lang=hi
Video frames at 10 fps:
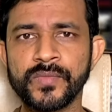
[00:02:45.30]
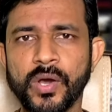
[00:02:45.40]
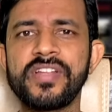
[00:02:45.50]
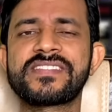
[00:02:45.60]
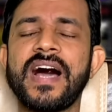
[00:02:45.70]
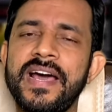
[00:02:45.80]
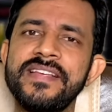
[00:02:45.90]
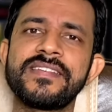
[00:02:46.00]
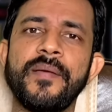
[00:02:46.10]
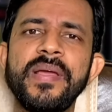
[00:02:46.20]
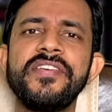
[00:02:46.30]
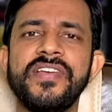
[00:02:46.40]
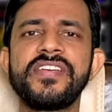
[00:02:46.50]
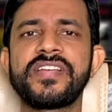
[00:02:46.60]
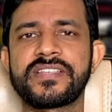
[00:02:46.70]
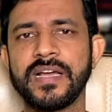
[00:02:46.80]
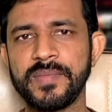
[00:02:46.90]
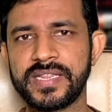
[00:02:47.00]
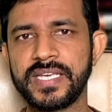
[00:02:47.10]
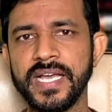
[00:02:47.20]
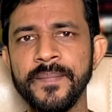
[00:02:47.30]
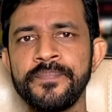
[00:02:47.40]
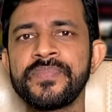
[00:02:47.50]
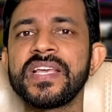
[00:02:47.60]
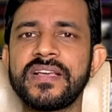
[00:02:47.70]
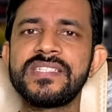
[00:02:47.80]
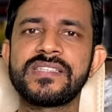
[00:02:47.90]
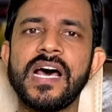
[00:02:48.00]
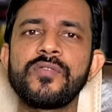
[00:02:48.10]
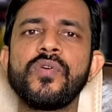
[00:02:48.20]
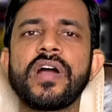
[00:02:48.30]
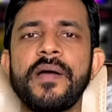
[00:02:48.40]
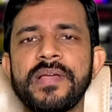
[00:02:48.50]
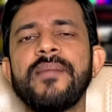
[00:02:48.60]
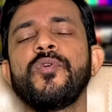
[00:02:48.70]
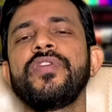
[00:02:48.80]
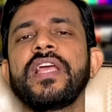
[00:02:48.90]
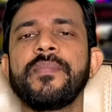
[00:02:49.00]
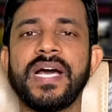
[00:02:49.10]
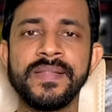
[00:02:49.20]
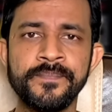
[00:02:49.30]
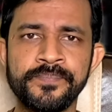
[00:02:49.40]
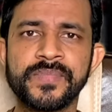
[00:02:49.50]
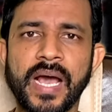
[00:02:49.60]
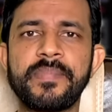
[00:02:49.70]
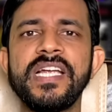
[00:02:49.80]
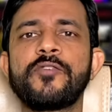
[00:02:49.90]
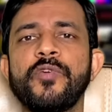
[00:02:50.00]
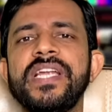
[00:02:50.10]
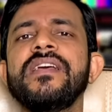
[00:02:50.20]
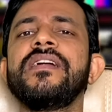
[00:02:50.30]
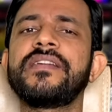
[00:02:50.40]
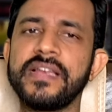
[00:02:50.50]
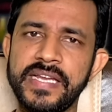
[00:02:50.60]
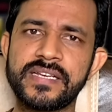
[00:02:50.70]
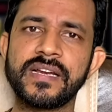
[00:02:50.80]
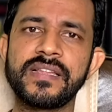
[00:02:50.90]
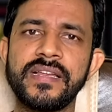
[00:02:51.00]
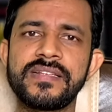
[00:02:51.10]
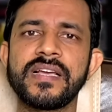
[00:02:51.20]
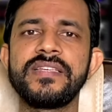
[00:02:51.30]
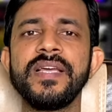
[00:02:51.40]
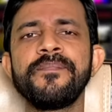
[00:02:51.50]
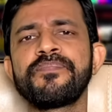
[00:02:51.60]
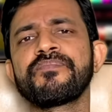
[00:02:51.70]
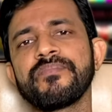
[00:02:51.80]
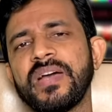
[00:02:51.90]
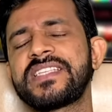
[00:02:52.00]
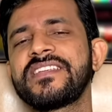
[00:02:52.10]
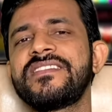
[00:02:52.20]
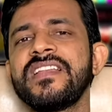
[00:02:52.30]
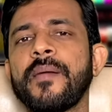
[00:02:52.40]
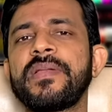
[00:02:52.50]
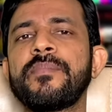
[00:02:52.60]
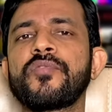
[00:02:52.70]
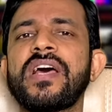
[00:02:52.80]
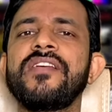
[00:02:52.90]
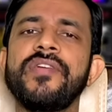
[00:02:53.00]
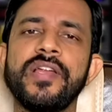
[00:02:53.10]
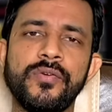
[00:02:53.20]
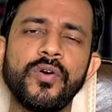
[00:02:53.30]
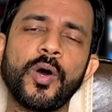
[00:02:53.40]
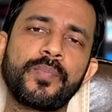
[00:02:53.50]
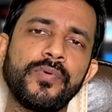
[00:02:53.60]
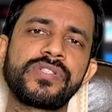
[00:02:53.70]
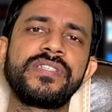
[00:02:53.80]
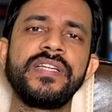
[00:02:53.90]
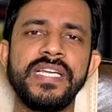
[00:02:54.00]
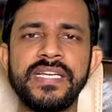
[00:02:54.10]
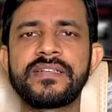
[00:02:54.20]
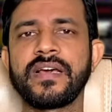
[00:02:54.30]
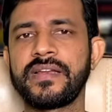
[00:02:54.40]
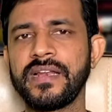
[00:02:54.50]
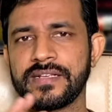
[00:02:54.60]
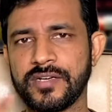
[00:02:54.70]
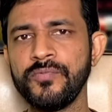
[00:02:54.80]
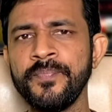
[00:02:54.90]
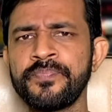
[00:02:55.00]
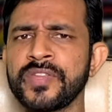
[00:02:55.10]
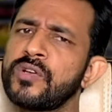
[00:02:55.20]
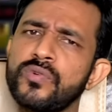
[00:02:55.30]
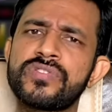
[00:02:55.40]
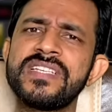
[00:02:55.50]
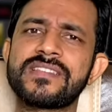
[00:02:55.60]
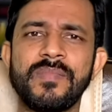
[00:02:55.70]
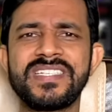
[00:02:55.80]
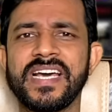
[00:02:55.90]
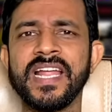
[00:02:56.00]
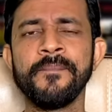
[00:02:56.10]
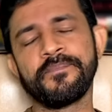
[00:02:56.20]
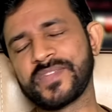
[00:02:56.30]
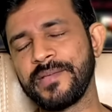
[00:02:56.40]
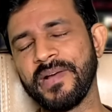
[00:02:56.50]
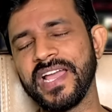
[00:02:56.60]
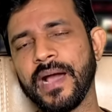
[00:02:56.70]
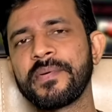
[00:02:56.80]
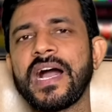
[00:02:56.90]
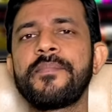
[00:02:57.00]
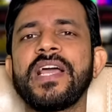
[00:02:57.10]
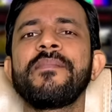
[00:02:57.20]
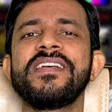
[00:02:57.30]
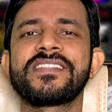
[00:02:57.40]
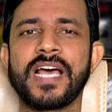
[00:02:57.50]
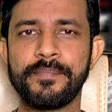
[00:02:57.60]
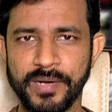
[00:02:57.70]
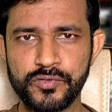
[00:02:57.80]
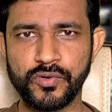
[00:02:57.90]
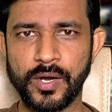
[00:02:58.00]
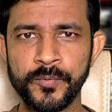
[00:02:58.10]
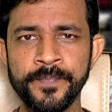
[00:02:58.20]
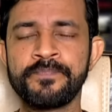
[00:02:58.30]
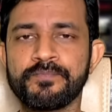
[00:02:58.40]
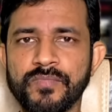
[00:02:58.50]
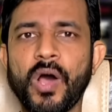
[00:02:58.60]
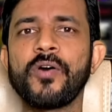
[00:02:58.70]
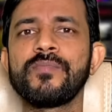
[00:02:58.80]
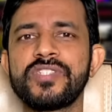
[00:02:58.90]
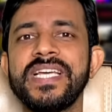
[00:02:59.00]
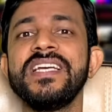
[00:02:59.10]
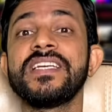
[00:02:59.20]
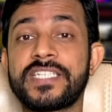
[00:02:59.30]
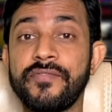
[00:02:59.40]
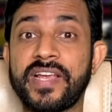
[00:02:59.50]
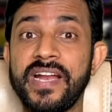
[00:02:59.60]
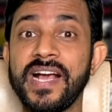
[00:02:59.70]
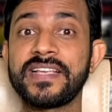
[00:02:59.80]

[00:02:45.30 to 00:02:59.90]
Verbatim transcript: और इस कहानी से हमें ये शिक्षा मिलती है कि इंसान को कामयाब होने के बाद अपने ट्वीट डिलीट कर देने चाहिए मैं जिस दिन अपने पुराने वीडियो और पोस्ट डिलीट करने लग जाऊं उस दिन समझ जाना कि मैं अब कामयाब इंसान बन चुका हूं और मुझे शिव खेड़ा